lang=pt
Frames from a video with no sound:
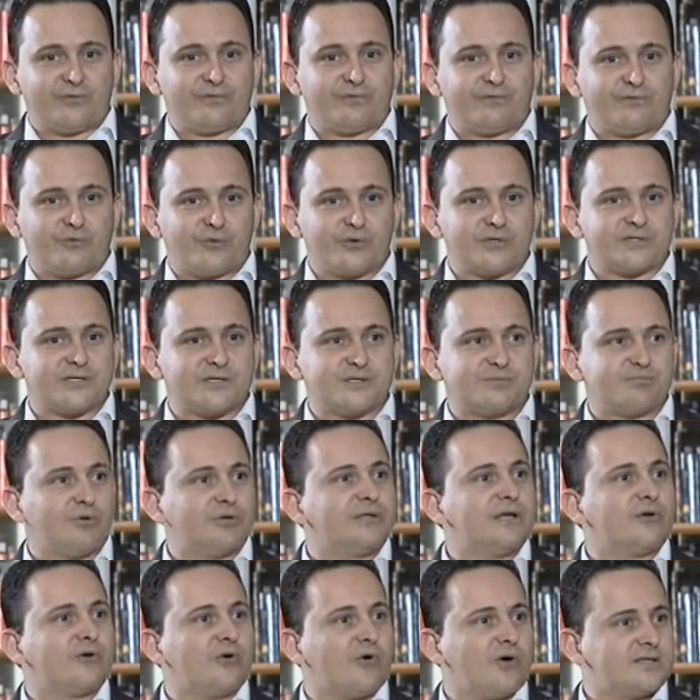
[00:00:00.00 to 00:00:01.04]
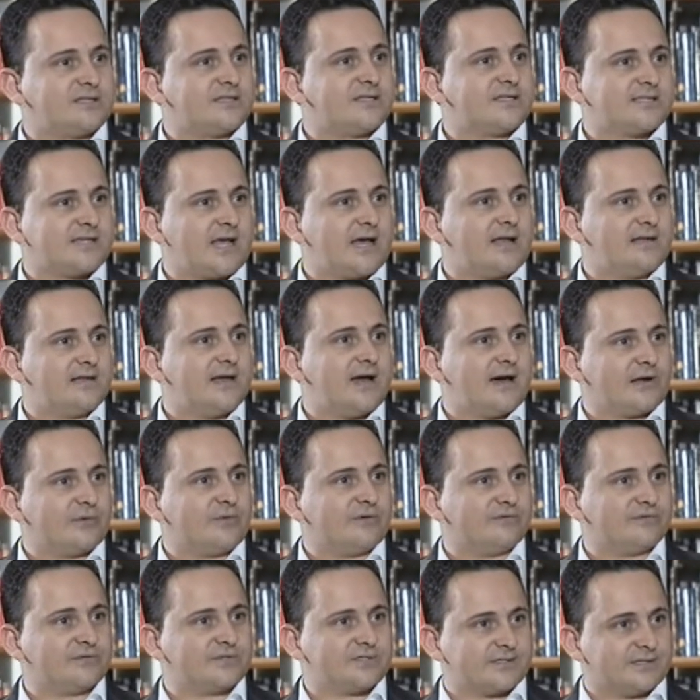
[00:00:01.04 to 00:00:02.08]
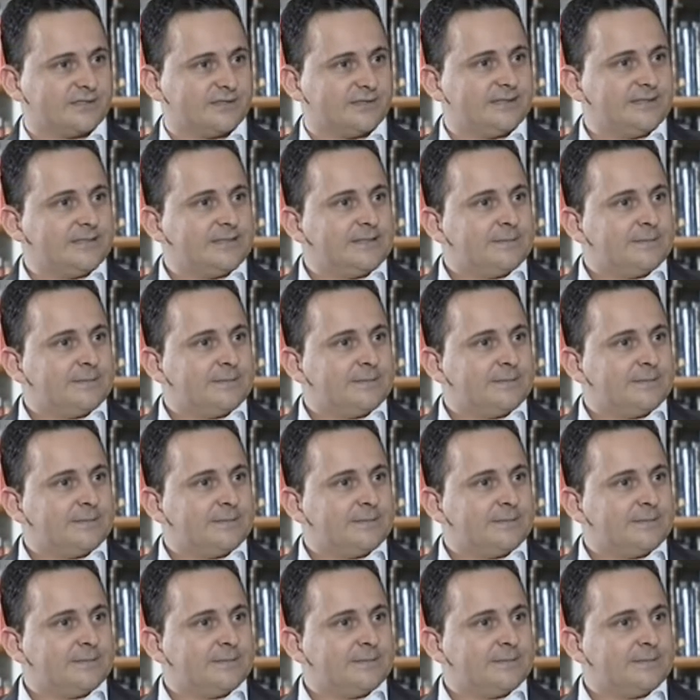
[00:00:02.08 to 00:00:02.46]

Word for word: e forças poderosas se aliarão a você.